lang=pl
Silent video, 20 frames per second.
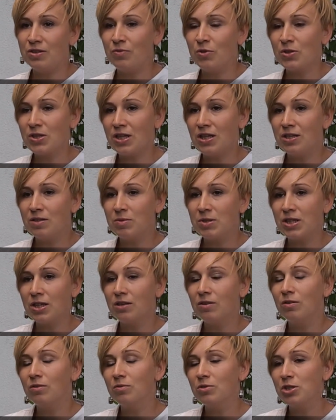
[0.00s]
i związanym z
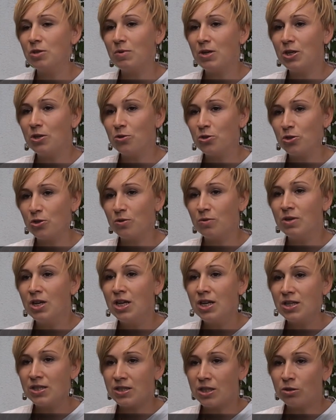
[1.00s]
taką działalnością
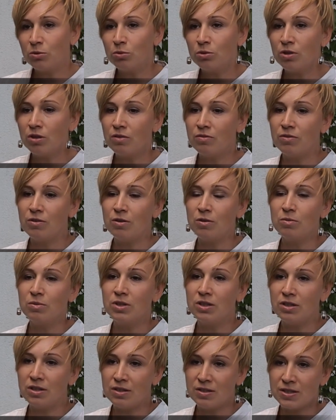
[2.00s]

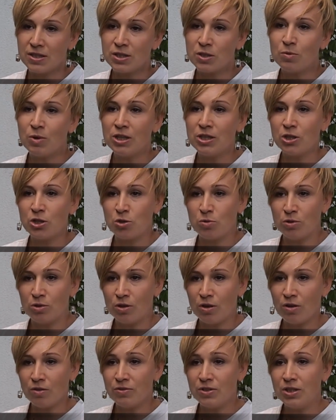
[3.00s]
statutową e, ze składek
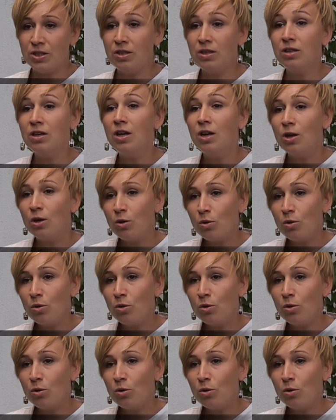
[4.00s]
członkowskich